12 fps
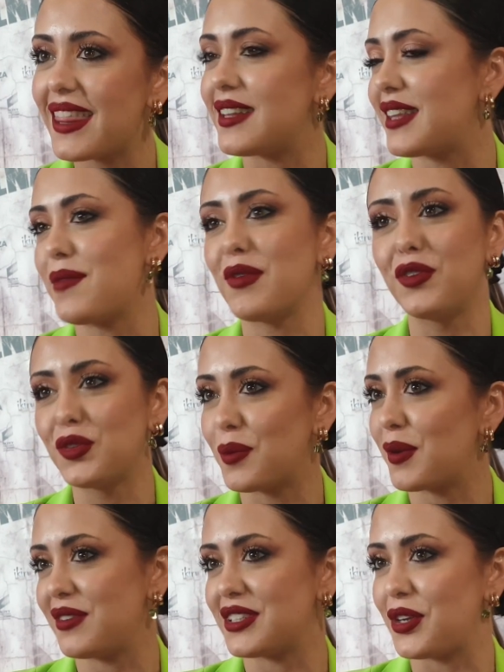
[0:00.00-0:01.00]
centrada en mi futuro
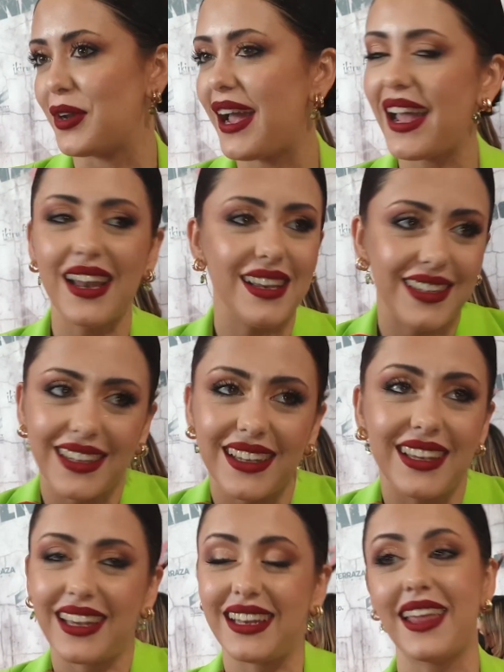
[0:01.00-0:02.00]
profesional
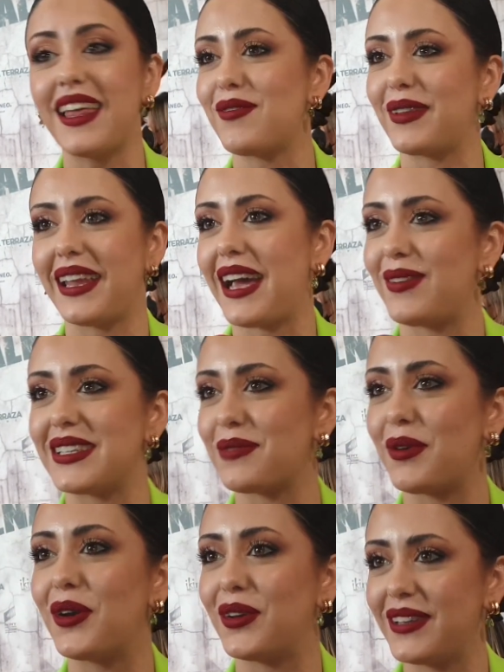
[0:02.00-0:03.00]
y, nada, nada más te
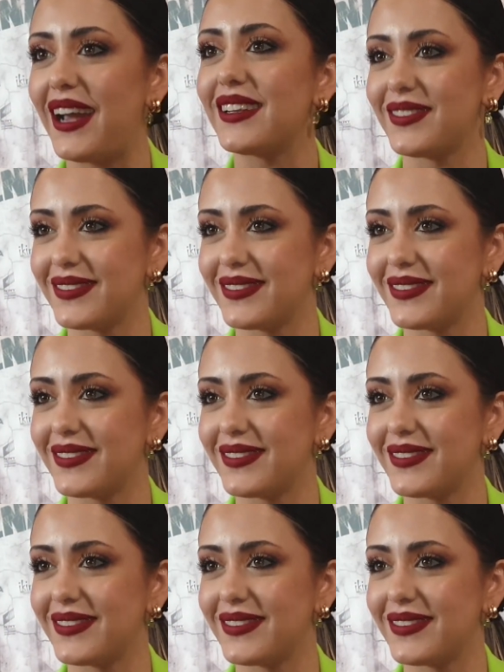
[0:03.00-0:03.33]
puedo contar.